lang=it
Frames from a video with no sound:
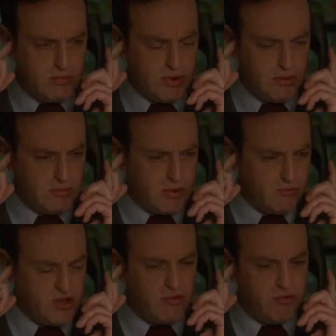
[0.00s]
Ma
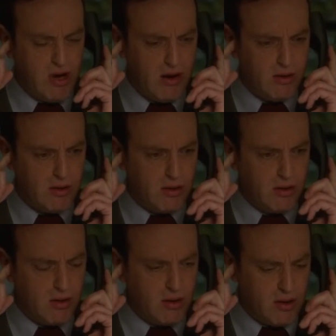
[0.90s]
eh, dove si trova? Ha
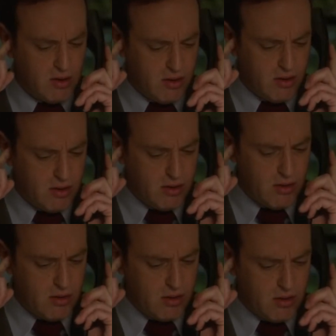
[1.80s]
richiamato
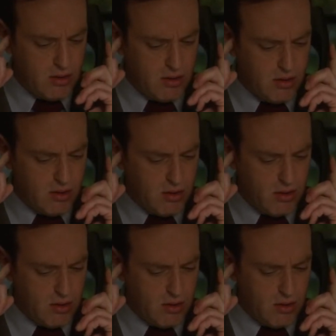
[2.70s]
Mariani per dirgli che la sua